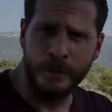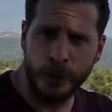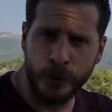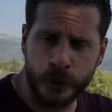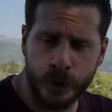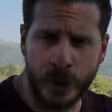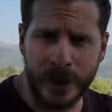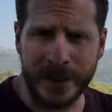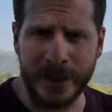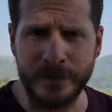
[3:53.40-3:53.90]

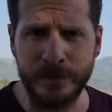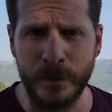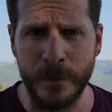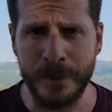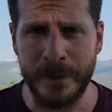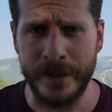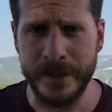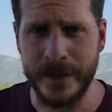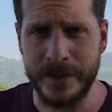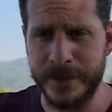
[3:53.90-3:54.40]
Todas las
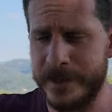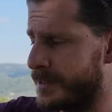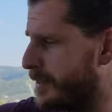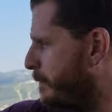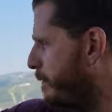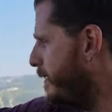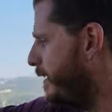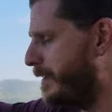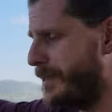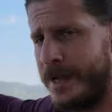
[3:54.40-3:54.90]
montañas que se
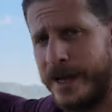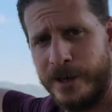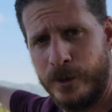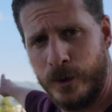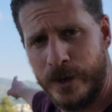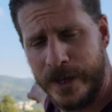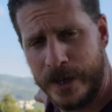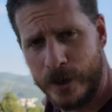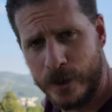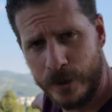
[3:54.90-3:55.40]
ven allá a lo
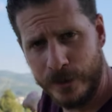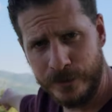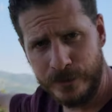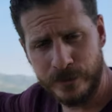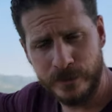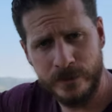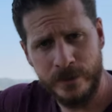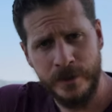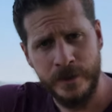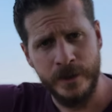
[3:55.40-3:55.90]

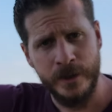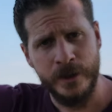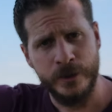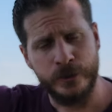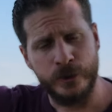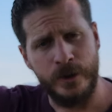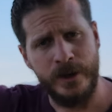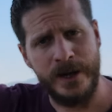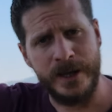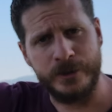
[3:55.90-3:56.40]
lejos
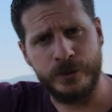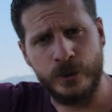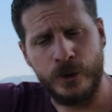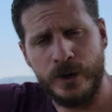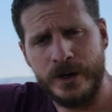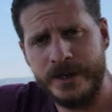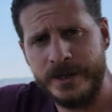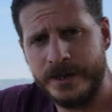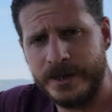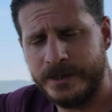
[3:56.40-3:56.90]
son las
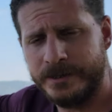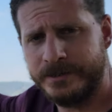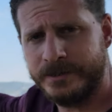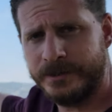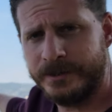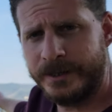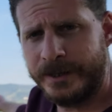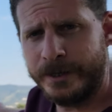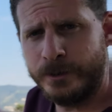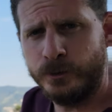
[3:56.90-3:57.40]
colinas
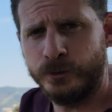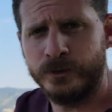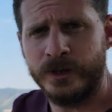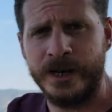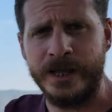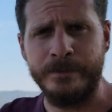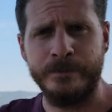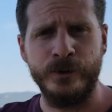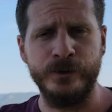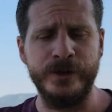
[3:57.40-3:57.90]
de
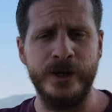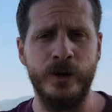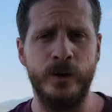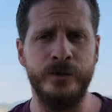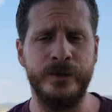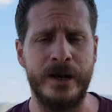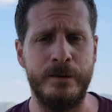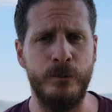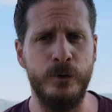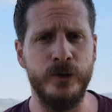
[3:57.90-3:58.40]
Jerusalén. Nos
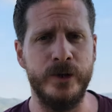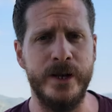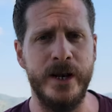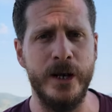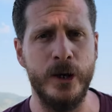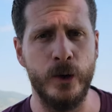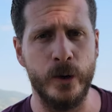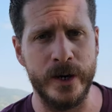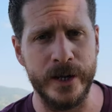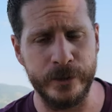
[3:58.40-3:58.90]
encontramos en
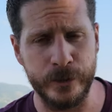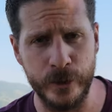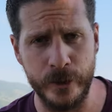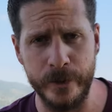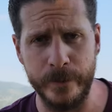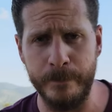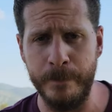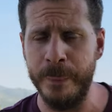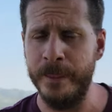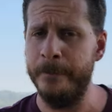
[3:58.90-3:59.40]
el
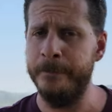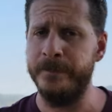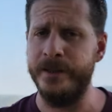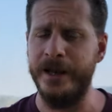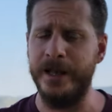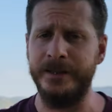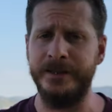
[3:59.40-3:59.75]
corazón de la